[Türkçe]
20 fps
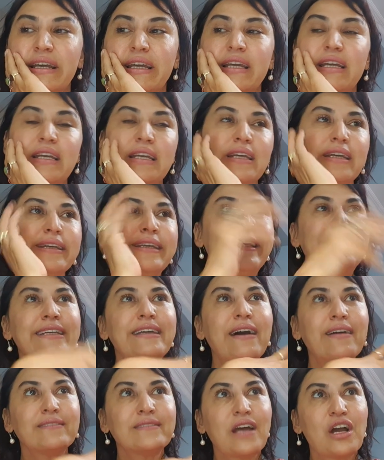e, yeni
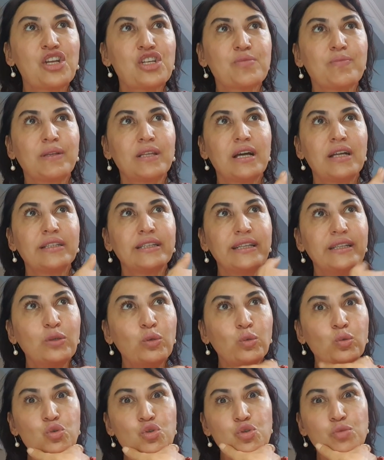anlaşmalar yeni
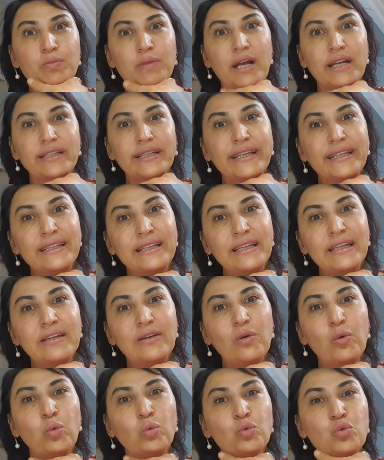oluşumlar yeni
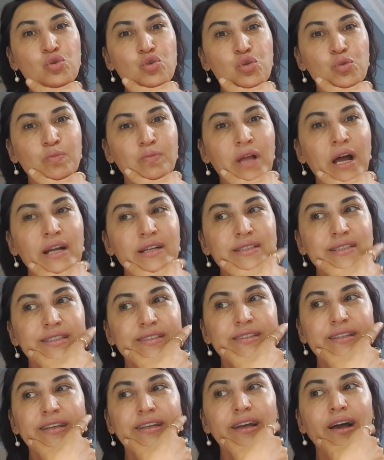oluşumlar
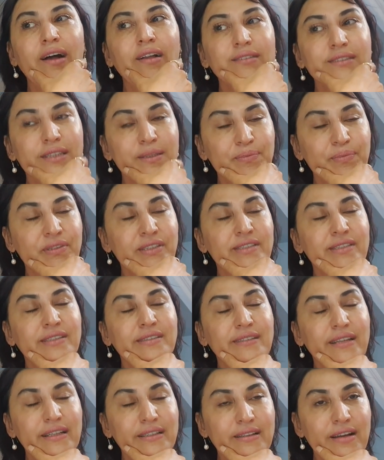size altyapınızı
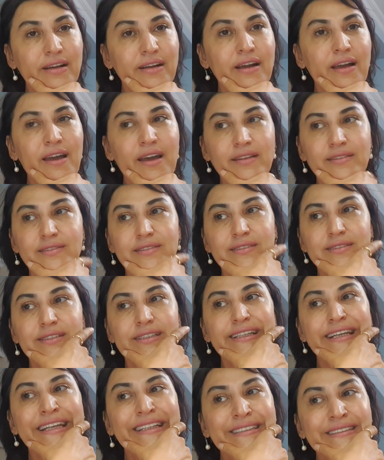tekrar hayatınızı
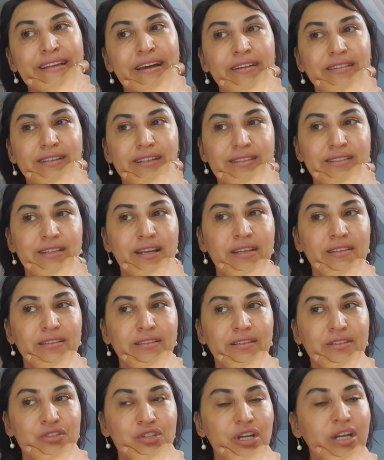yeniden
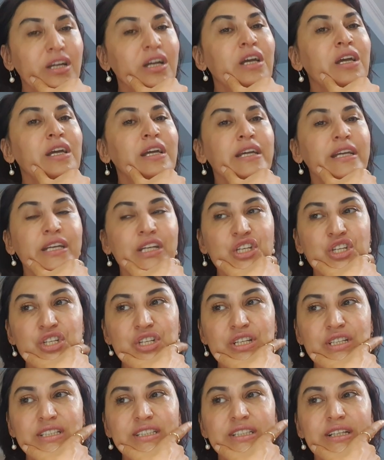kazandıracak
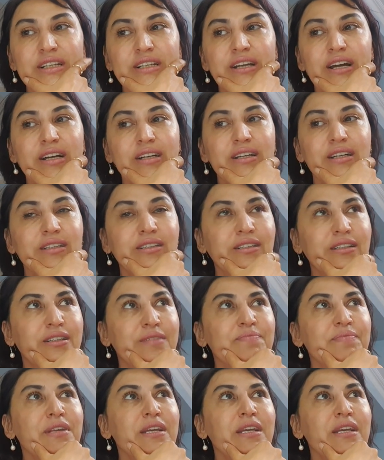işinizle alakalı